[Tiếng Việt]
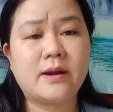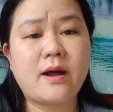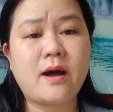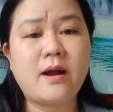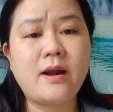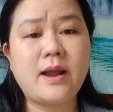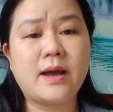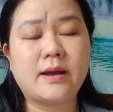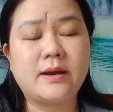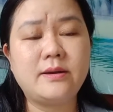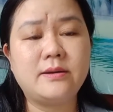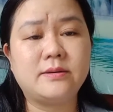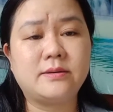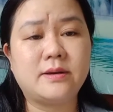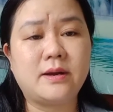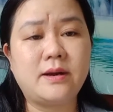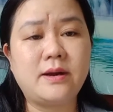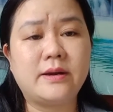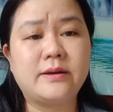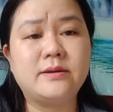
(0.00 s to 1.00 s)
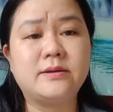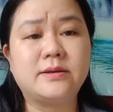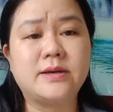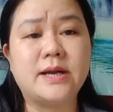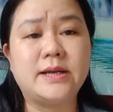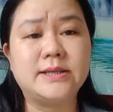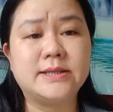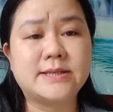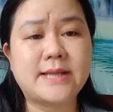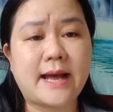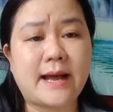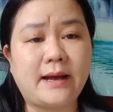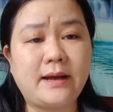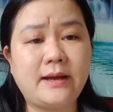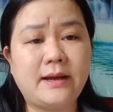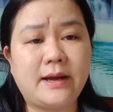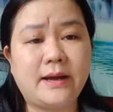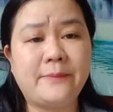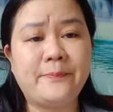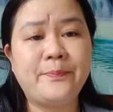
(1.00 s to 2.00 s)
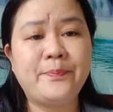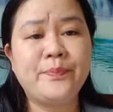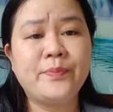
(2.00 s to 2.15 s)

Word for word: đó là cái đường đó là đường định sẵn ha